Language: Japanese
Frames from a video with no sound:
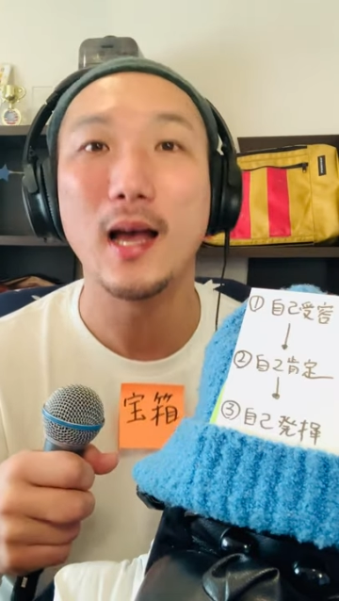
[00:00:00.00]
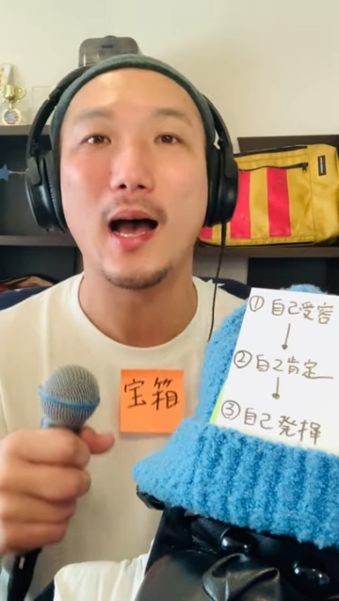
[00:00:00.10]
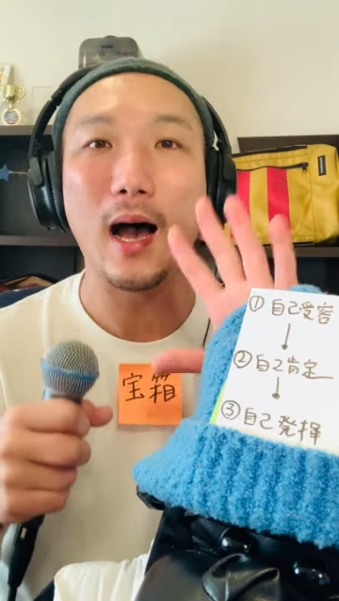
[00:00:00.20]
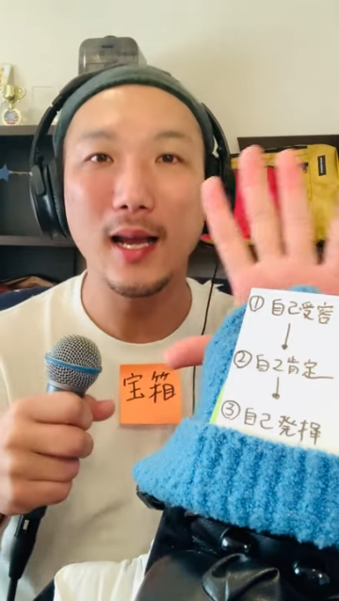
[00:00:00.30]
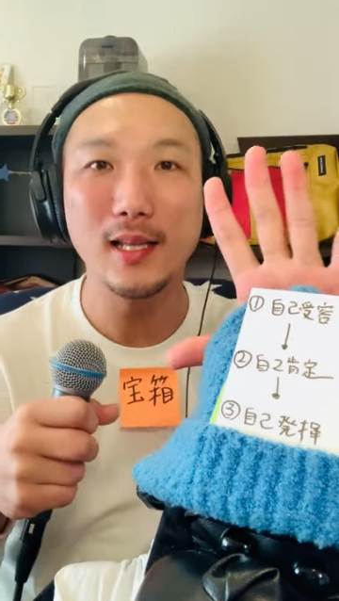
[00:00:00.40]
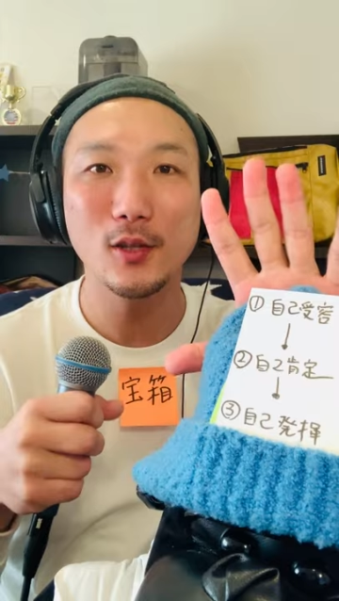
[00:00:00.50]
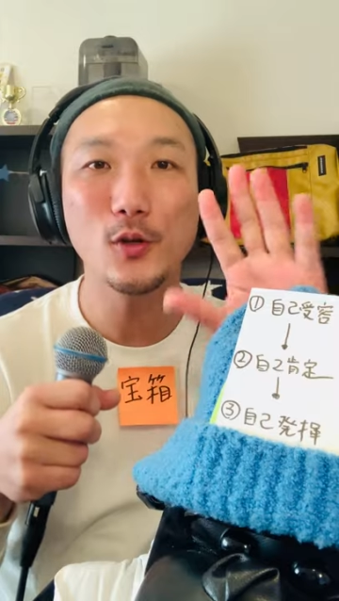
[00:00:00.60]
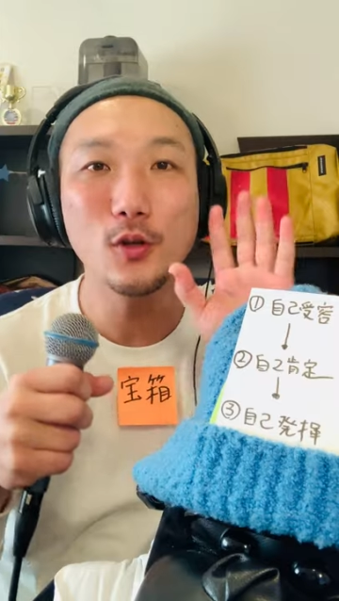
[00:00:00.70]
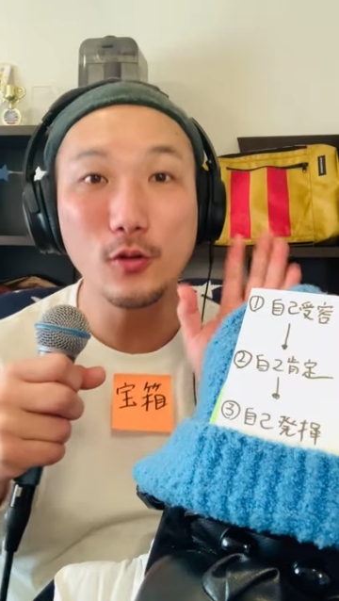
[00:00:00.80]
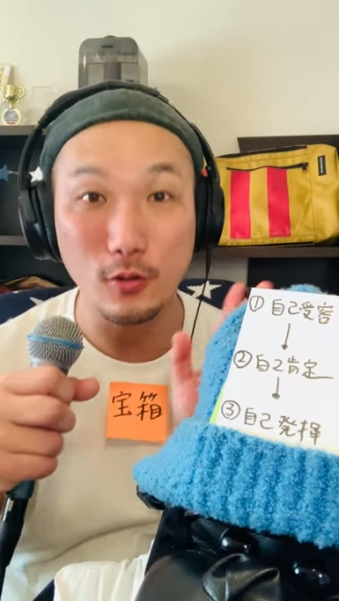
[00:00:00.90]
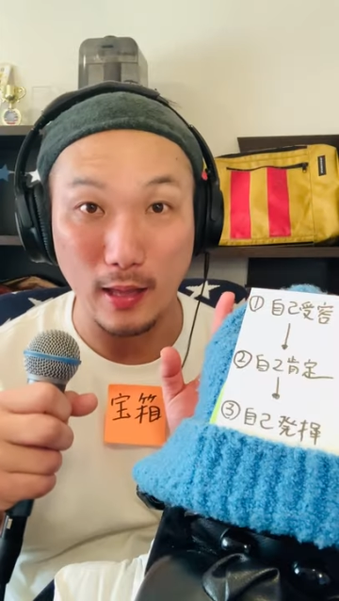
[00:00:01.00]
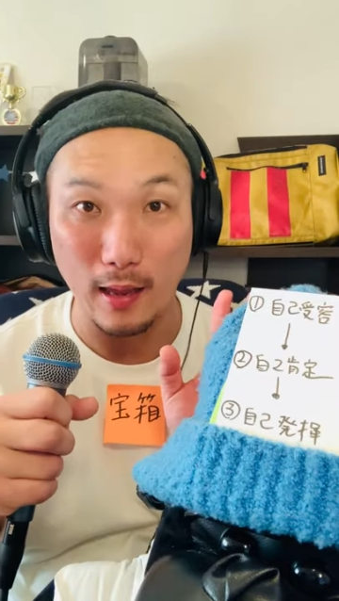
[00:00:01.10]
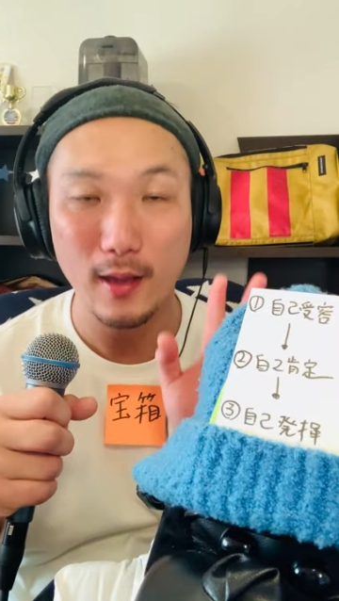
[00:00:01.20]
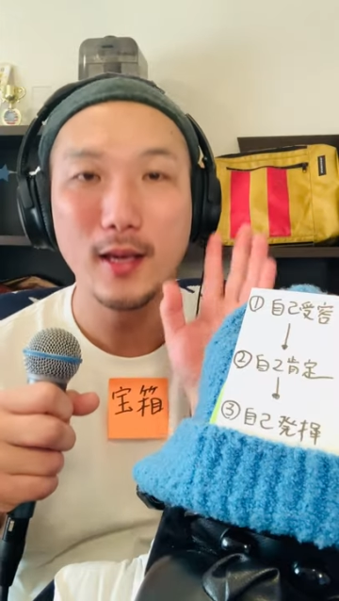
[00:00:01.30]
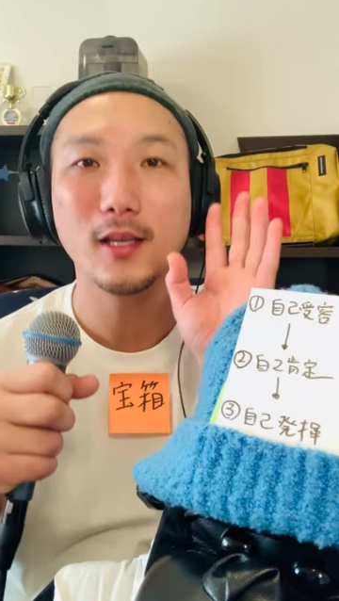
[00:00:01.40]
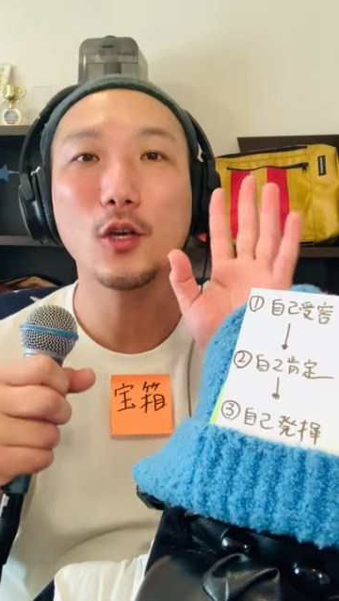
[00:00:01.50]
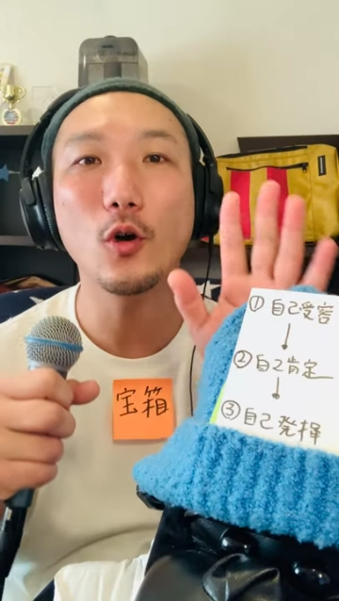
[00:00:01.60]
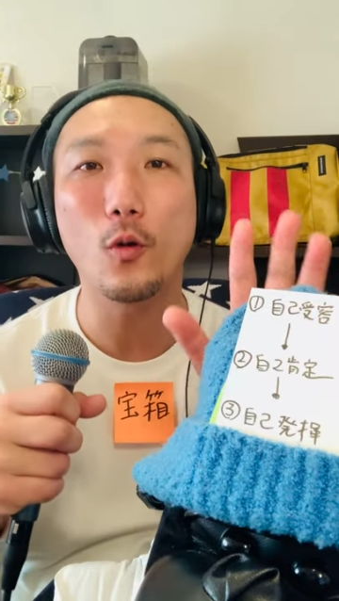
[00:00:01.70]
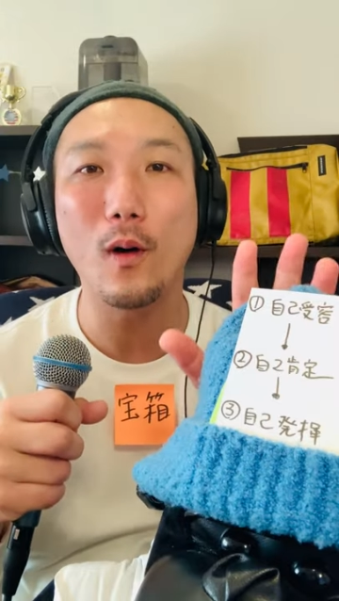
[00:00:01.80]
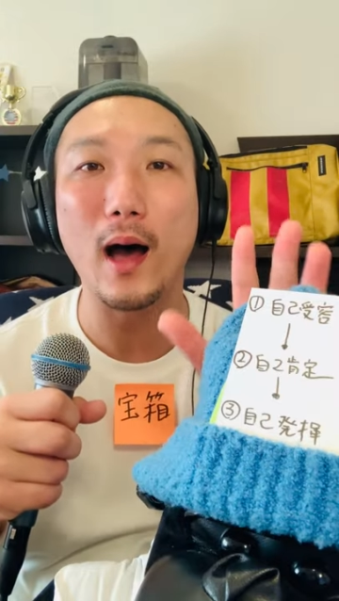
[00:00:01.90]
はい、ということで
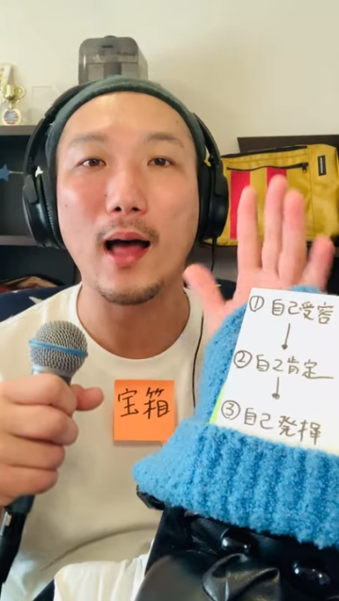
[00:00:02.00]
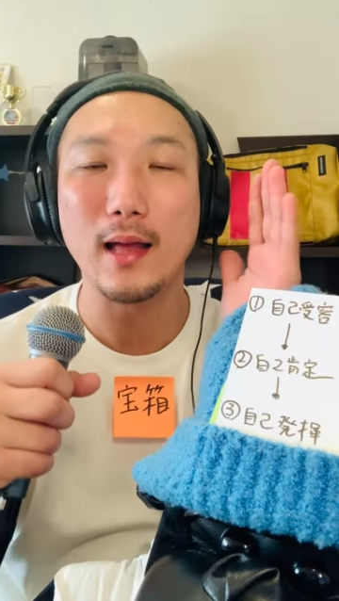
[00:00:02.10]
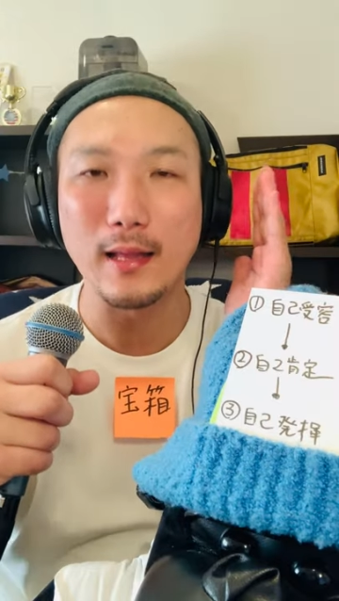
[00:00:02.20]
今日は